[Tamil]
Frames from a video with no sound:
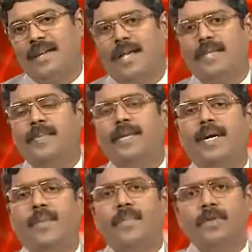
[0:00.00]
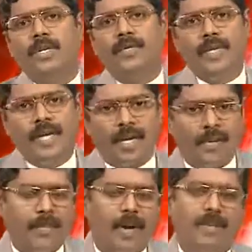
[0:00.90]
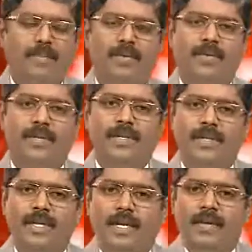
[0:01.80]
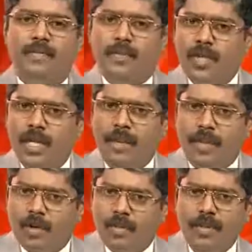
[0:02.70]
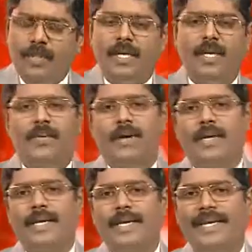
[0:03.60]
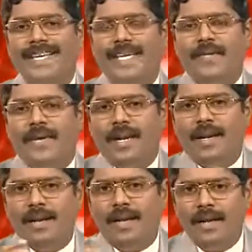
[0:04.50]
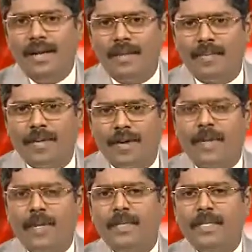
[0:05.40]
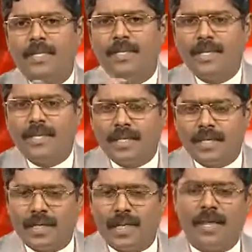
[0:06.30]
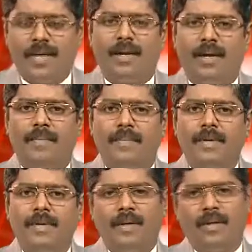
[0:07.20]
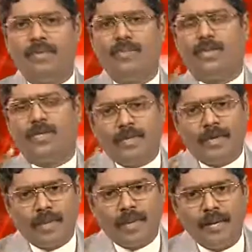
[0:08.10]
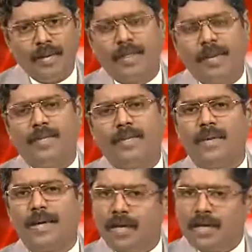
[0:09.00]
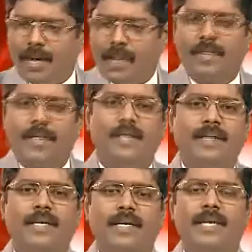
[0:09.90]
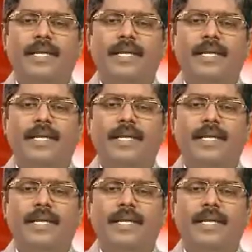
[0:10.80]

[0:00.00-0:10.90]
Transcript: அதுக்கு பிறகு அப்போசல் வழியாக நாம் பார்க்கும் பொழுது புதிய ஏற்பாடு ரொம்ப தெளிவாக இவைகள் எல்லாம் அவரை பற்றி தீர்க்க தரிசனங்கள் எல்லாம் அதாவது மொத்தமாகவே பைபிளில் பார்த்தோம்னா ஆதியாமத்திலிருந்து